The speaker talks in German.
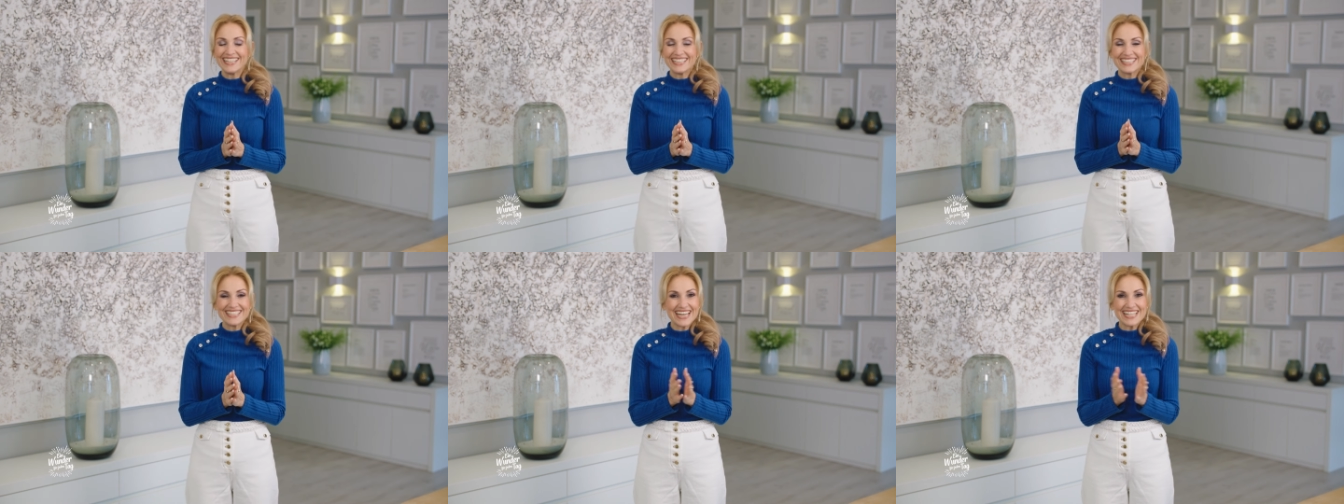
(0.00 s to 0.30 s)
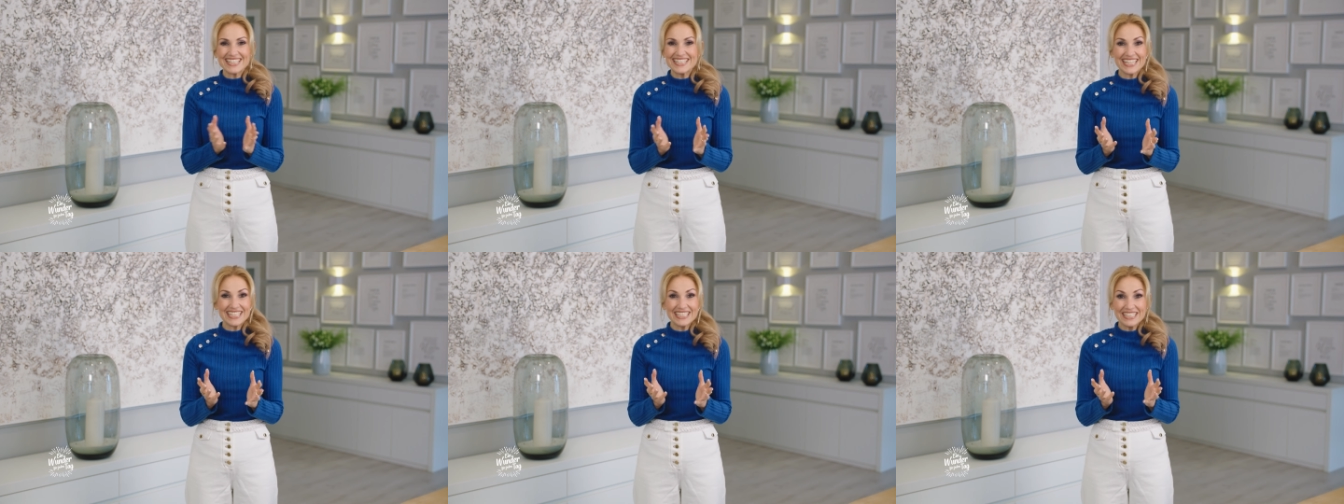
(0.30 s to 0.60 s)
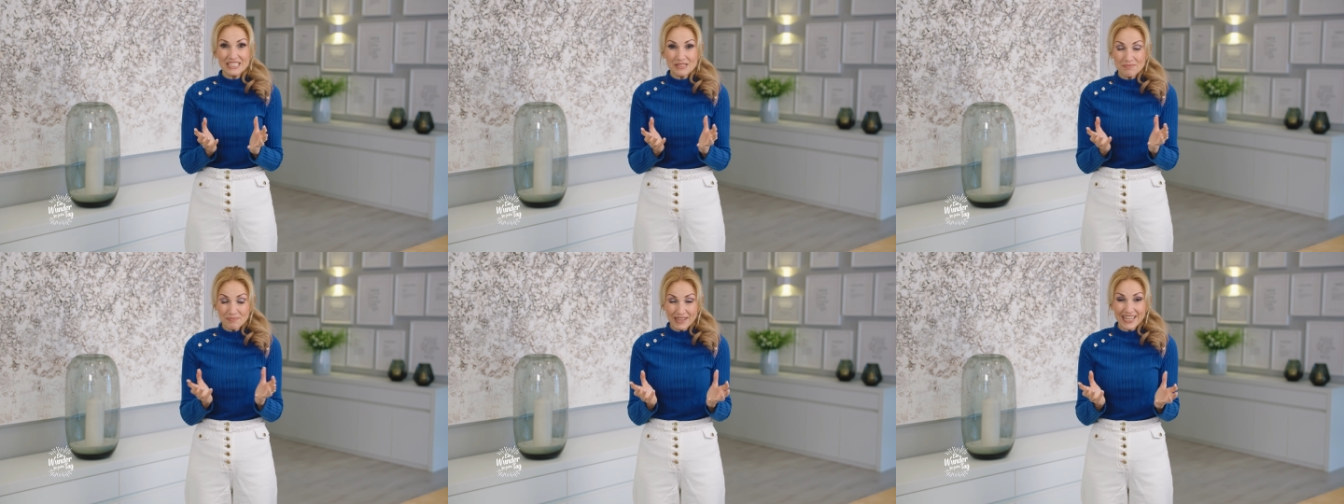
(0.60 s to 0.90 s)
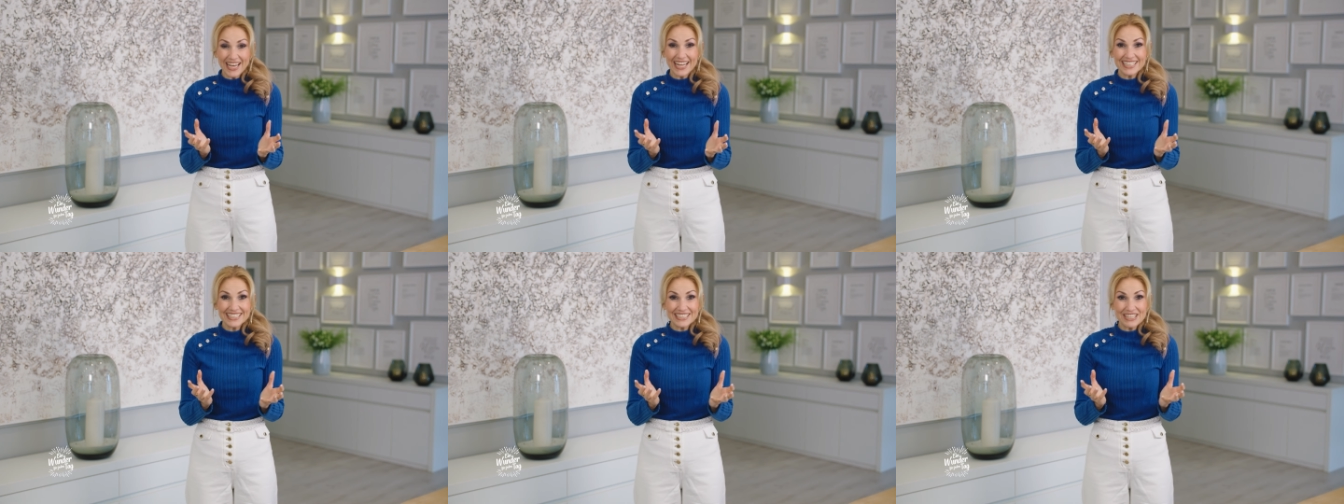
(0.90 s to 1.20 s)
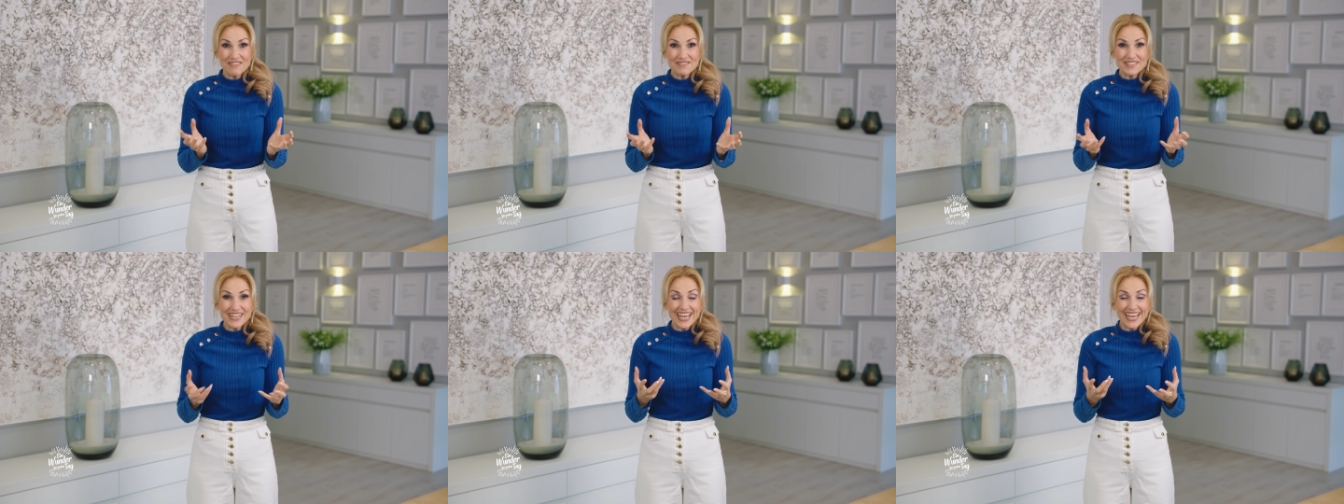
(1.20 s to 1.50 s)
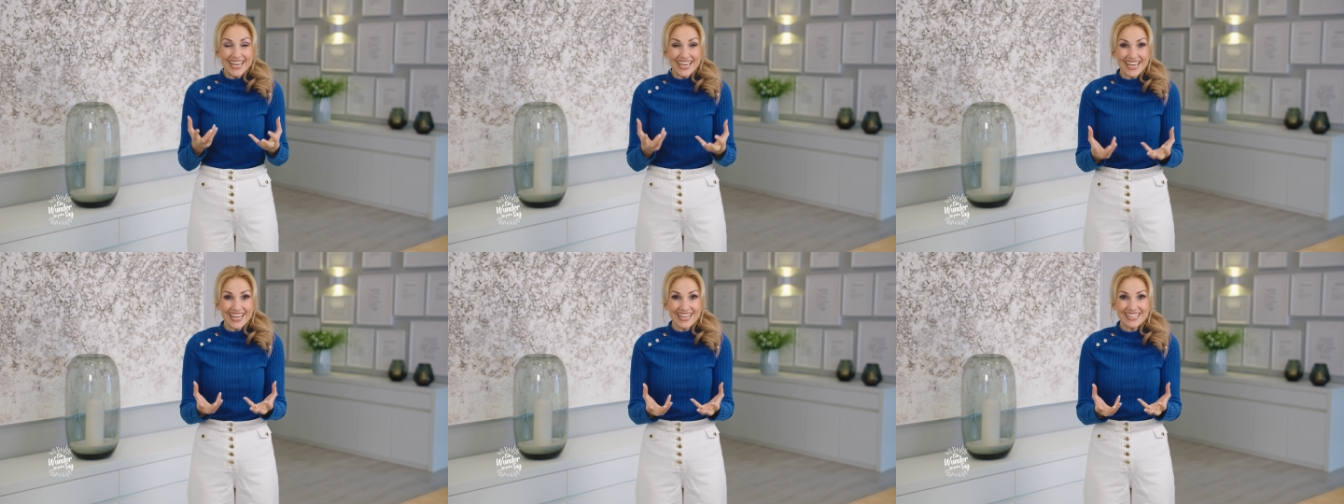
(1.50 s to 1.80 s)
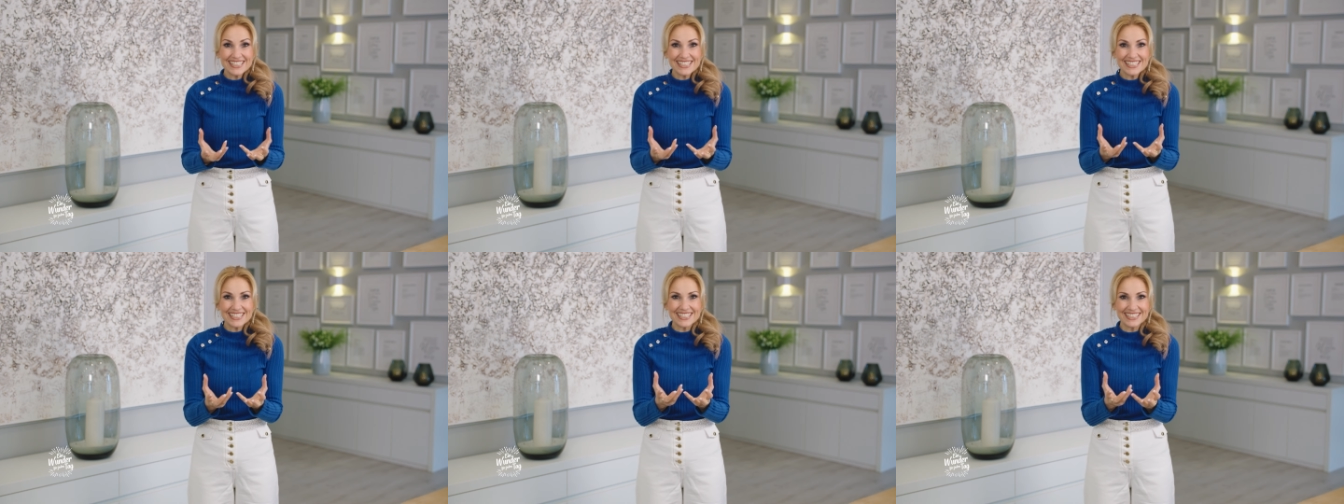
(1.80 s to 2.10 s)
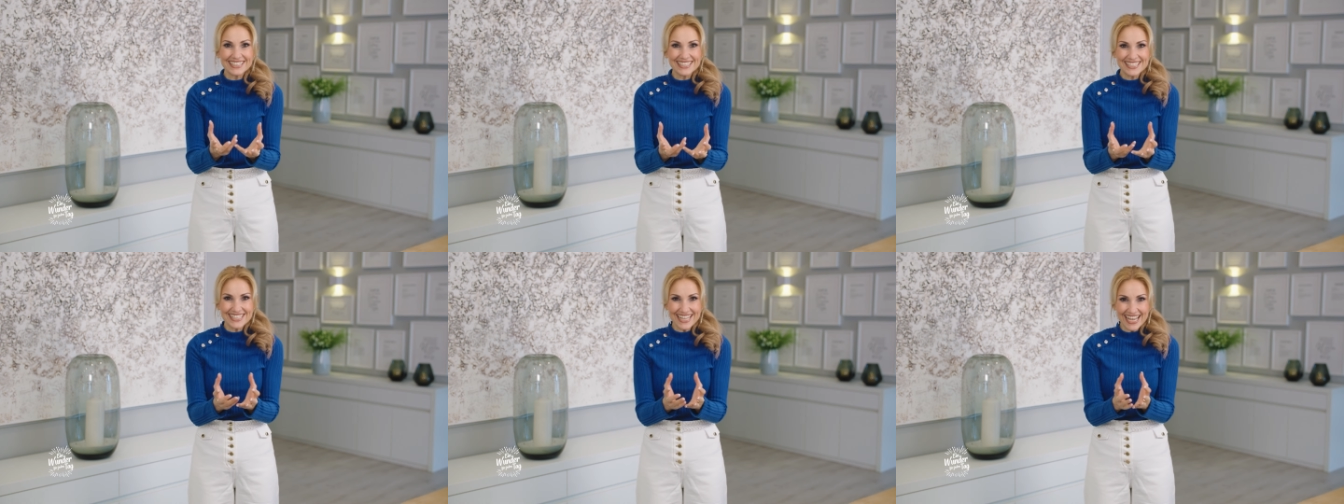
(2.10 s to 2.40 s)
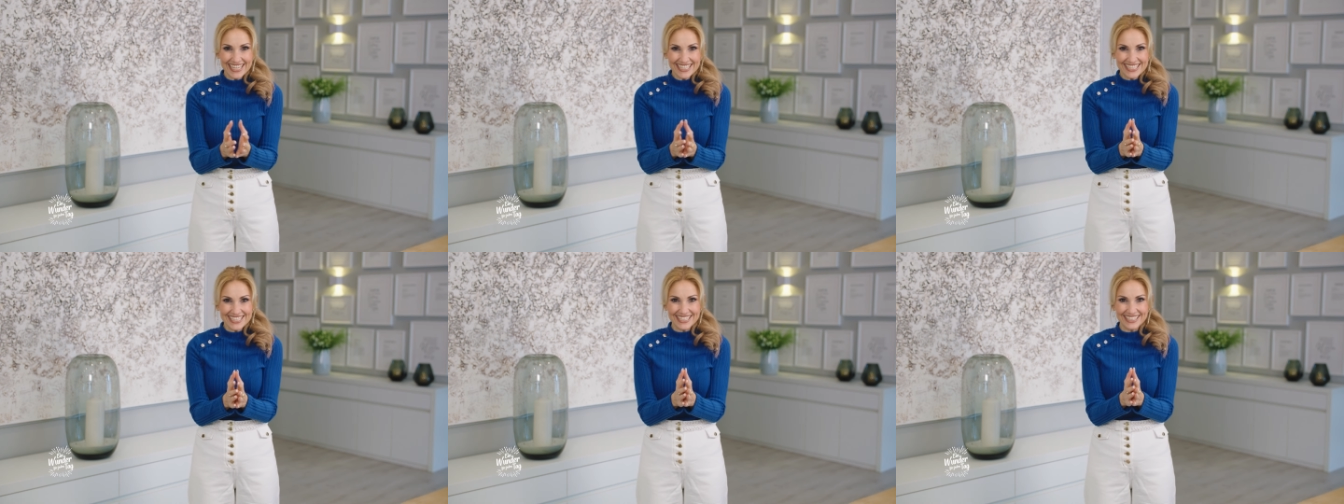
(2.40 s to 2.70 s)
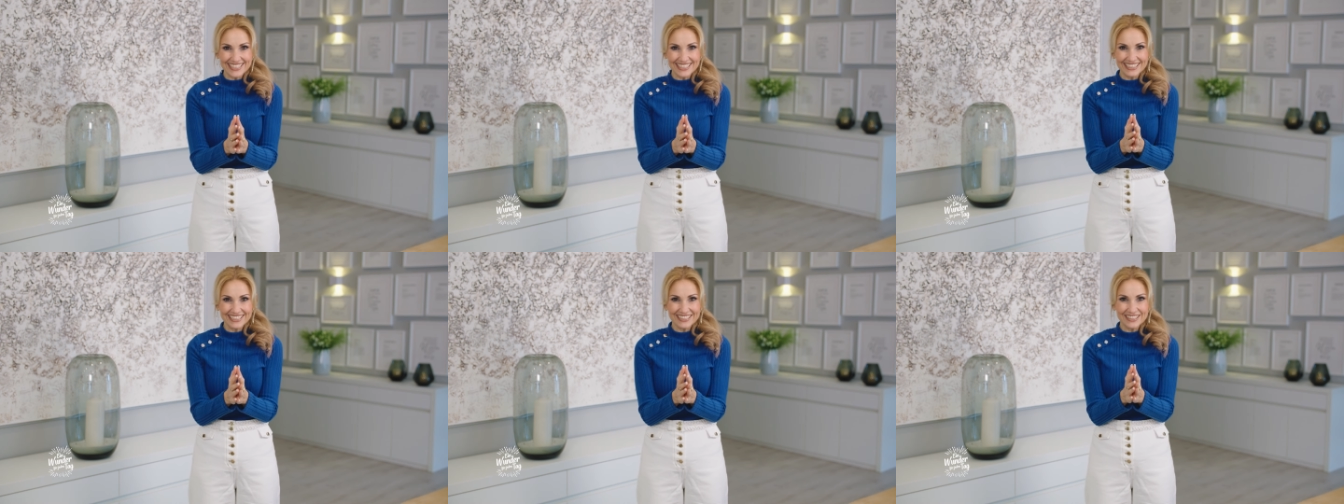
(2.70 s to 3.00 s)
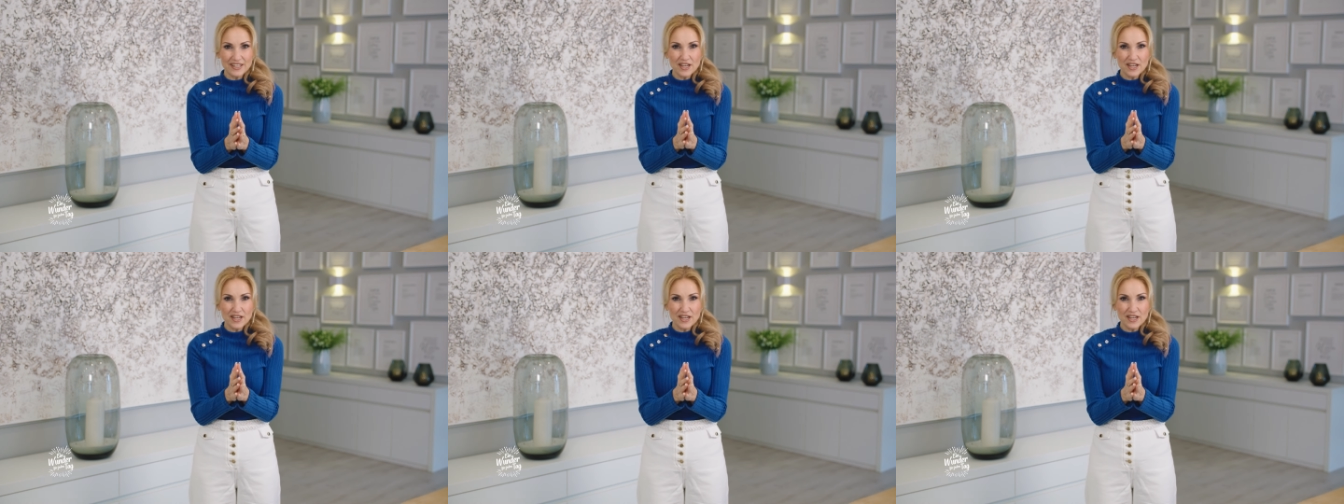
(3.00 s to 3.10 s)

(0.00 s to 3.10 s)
Tatsächlich begann ich auf der ersten Seite.